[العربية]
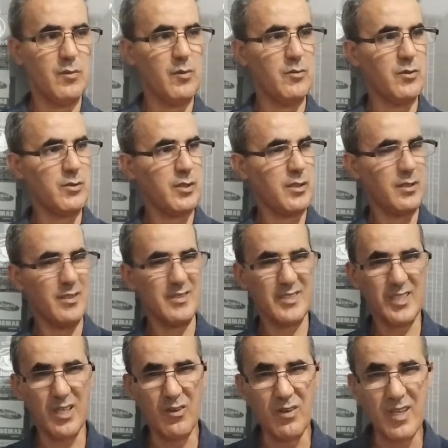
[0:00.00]
ممنوع تهضر
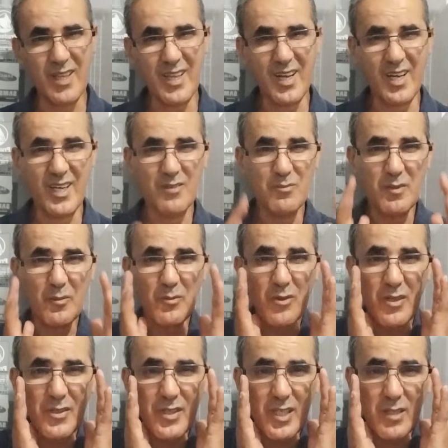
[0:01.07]
شوانا
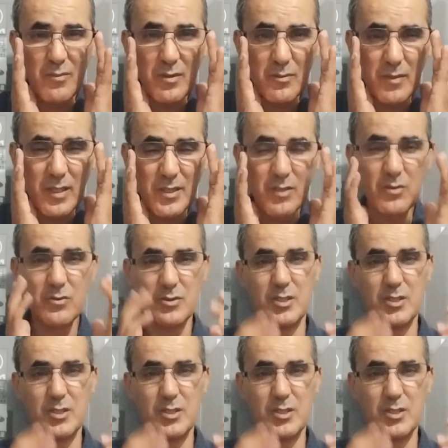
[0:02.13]
ممنوع تهضر على بالماضي